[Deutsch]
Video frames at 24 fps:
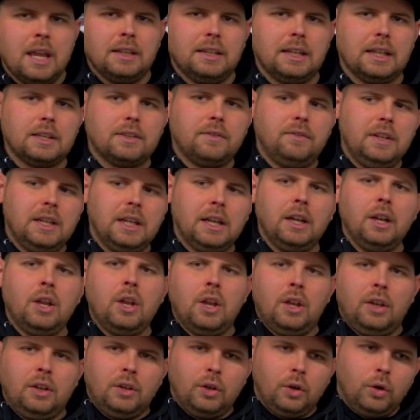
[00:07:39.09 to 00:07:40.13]
dass wir
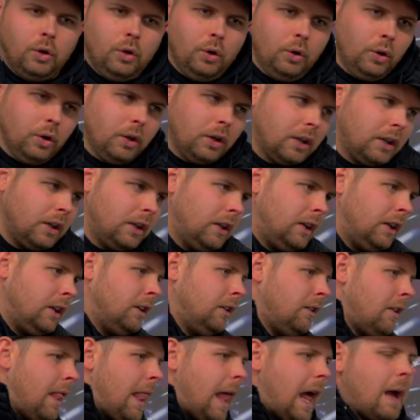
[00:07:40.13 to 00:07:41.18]
eine höhere
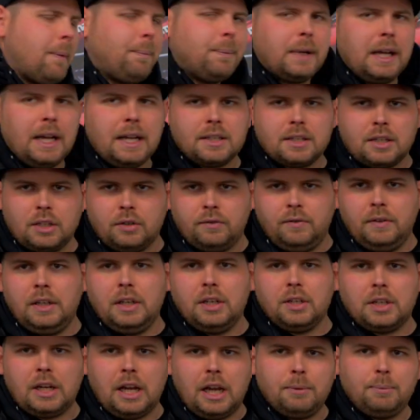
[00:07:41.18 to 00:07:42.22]

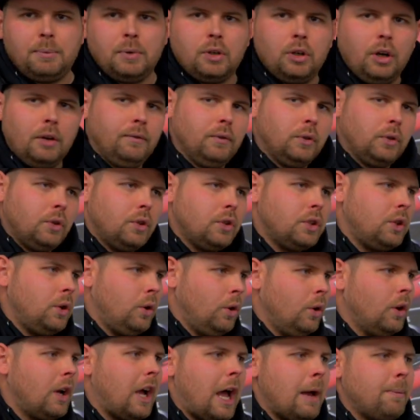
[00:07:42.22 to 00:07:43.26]
Abgasgeschwindigkeit bekommen und durch die
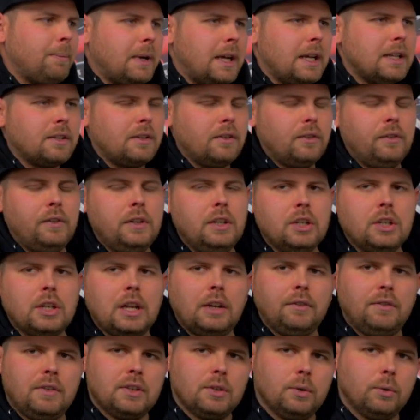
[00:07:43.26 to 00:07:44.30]
höhere
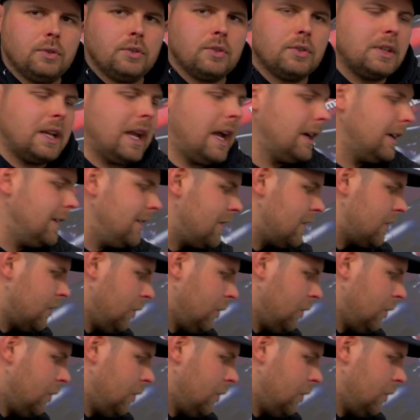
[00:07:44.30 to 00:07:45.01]
Abgasgeschwindigkeit wir sozusagen einen